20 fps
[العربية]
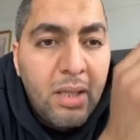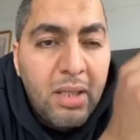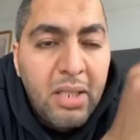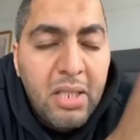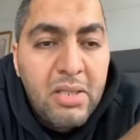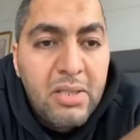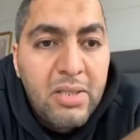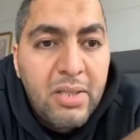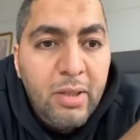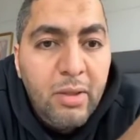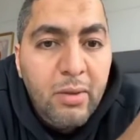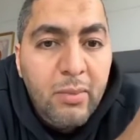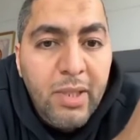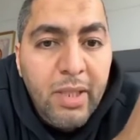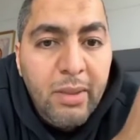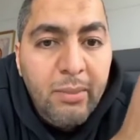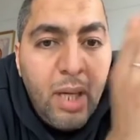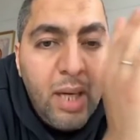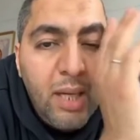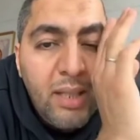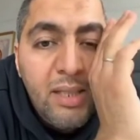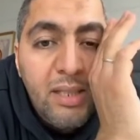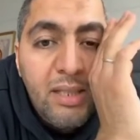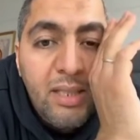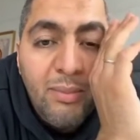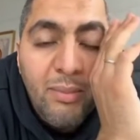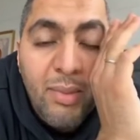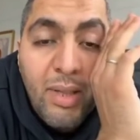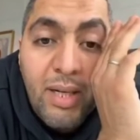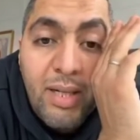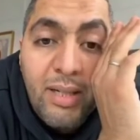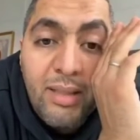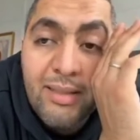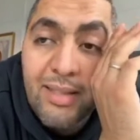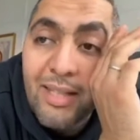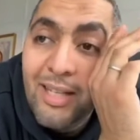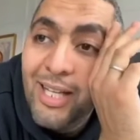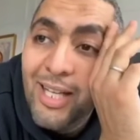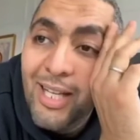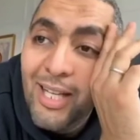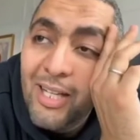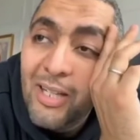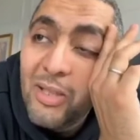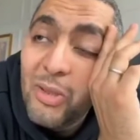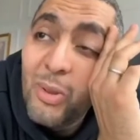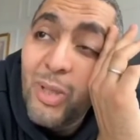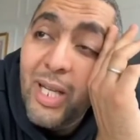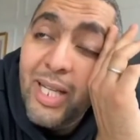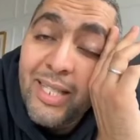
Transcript: كتشريهم ليا مراتي شي مرات ولا